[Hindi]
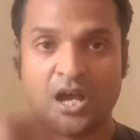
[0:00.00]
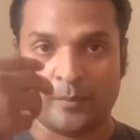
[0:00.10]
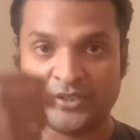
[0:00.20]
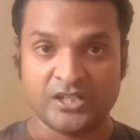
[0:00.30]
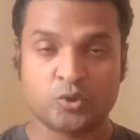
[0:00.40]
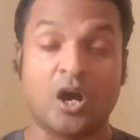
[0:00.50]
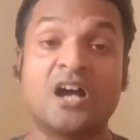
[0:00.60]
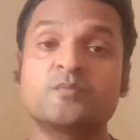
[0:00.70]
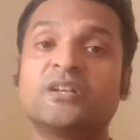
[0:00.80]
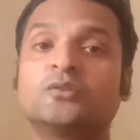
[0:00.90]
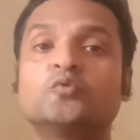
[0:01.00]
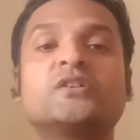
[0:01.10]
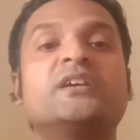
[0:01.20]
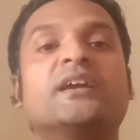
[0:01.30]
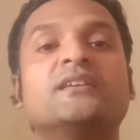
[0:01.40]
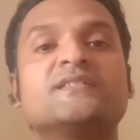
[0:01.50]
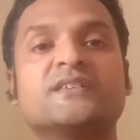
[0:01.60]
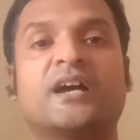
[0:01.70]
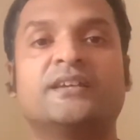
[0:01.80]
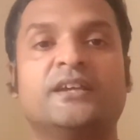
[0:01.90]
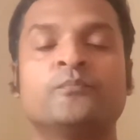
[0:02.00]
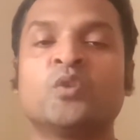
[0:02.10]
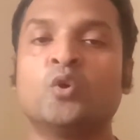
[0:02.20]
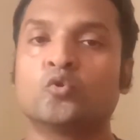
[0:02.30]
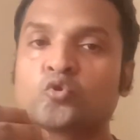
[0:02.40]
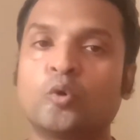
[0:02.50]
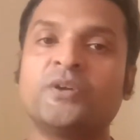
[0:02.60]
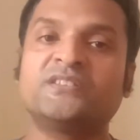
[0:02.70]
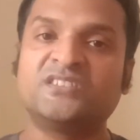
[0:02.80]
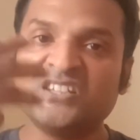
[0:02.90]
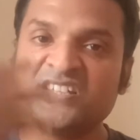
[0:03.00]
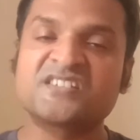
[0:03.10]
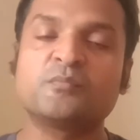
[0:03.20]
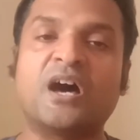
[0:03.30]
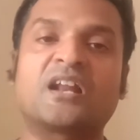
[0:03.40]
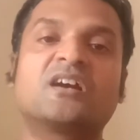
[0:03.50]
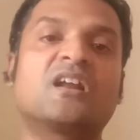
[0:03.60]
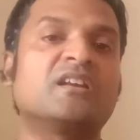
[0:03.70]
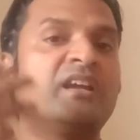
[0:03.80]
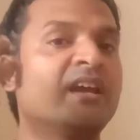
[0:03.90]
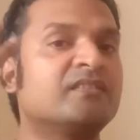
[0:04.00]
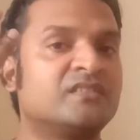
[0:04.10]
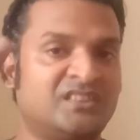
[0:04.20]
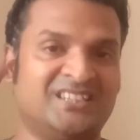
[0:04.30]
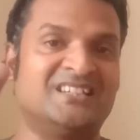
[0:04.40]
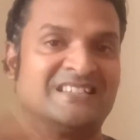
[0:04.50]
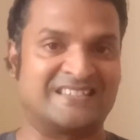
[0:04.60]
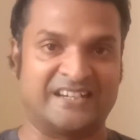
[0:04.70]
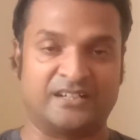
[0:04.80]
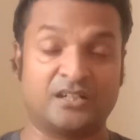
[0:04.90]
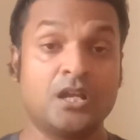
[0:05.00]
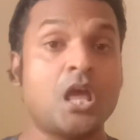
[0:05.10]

अब ये जो आज मैंने दूसरी टेक्निक सिखाई है उसको भी 30 बार करनी है तीन सेट